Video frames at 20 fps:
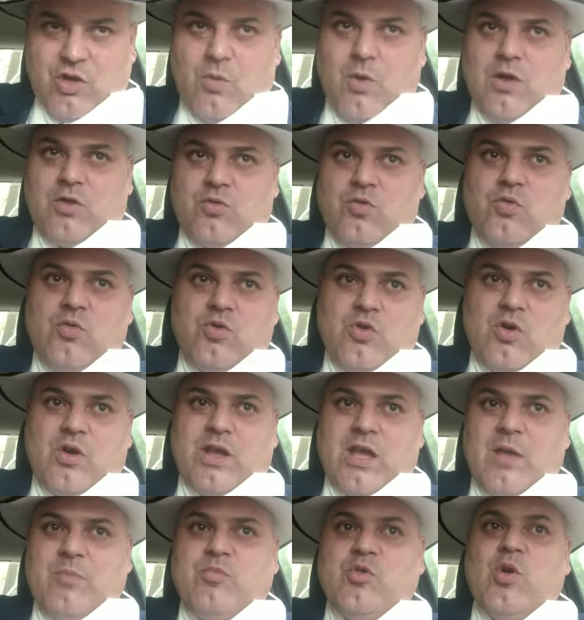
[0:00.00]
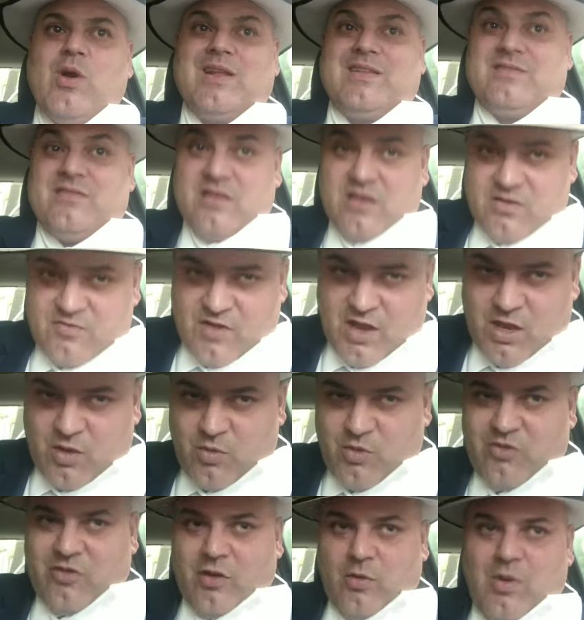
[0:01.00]
qualcuno, che è più attiva in
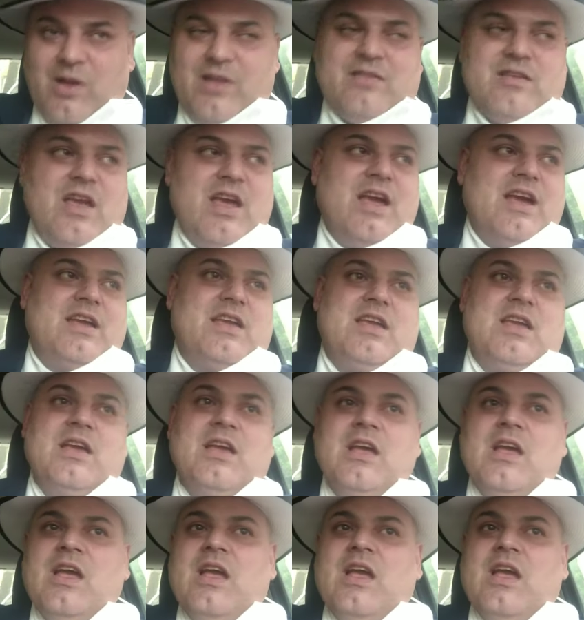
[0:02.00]
questi quartieri,